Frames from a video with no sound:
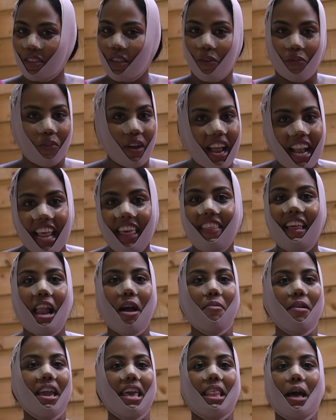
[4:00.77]
Feliz de
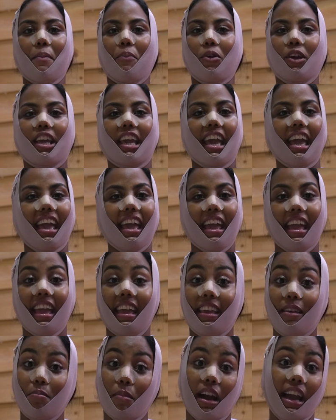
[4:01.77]
la vida, porque
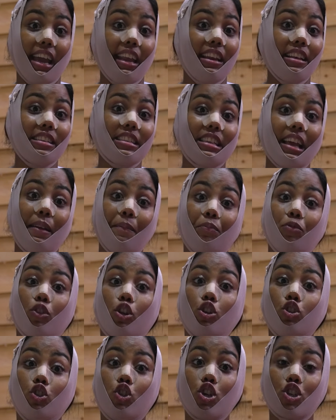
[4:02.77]
imagínense,
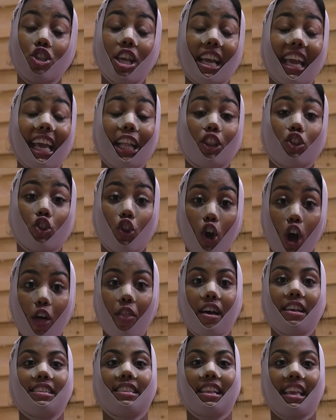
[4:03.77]
yo sé que
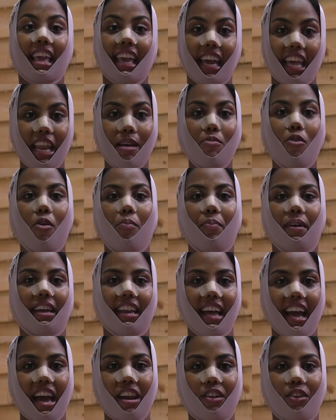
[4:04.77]
todas queremos
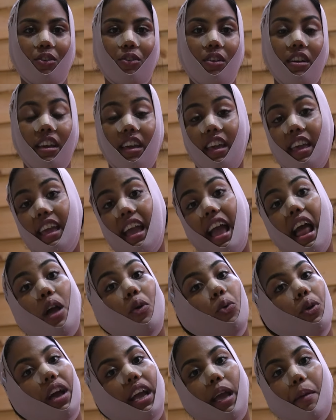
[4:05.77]
operarnos y hay
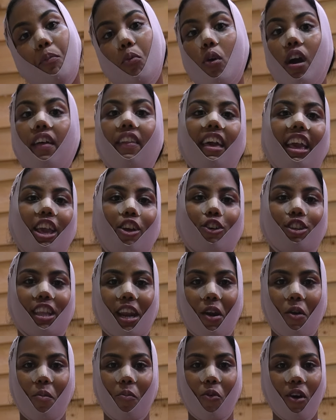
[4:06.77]
algunas que pueden y
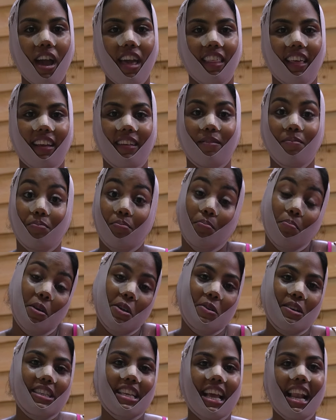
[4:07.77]
otras no pueden.
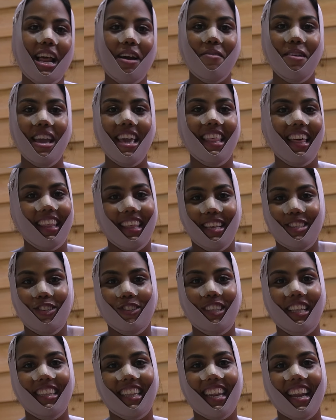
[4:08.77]
Pero así es la vida, de eso
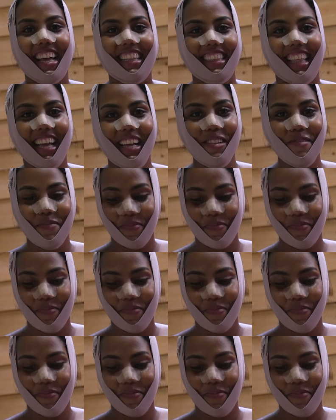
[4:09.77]
se trata.